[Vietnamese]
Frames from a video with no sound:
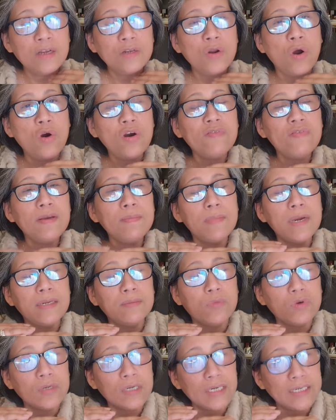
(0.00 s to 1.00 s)
đối với
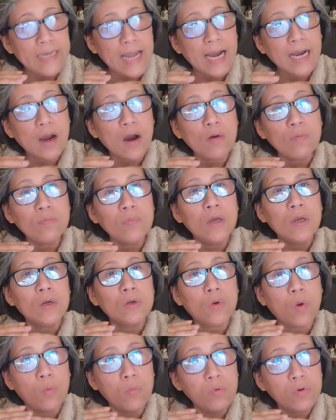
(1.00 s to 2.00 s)
một người đàn ông
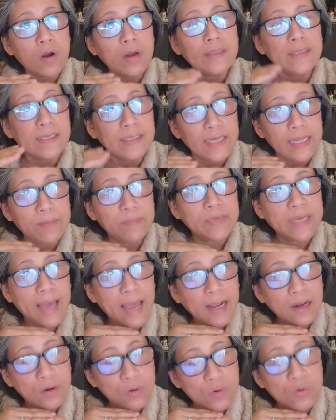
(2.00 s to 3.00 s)
cũng có những điểm
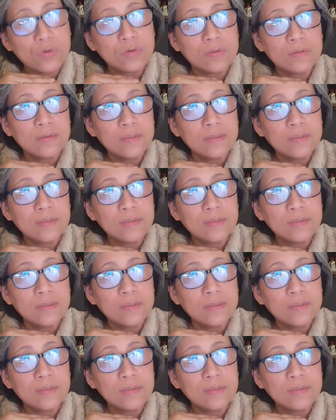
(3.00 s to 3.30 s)
khác luôn